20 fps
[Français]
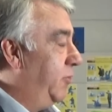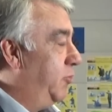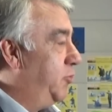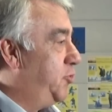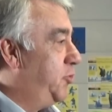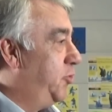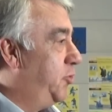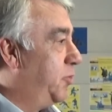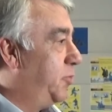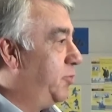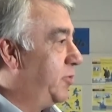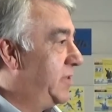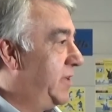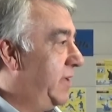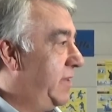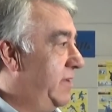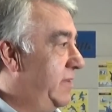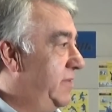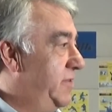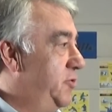Le judo, pour
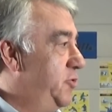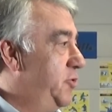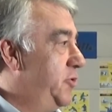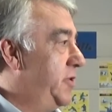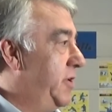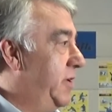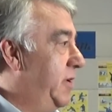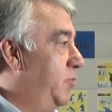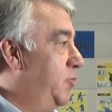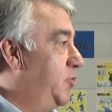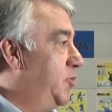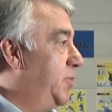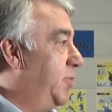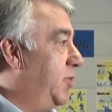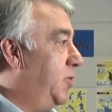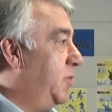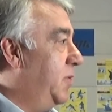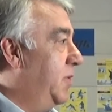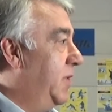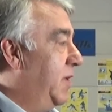certains, c'est juste un
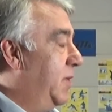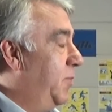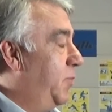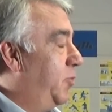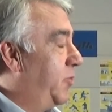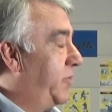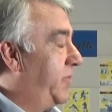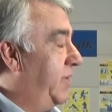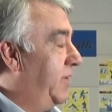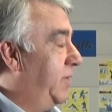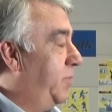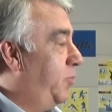amusement, pour,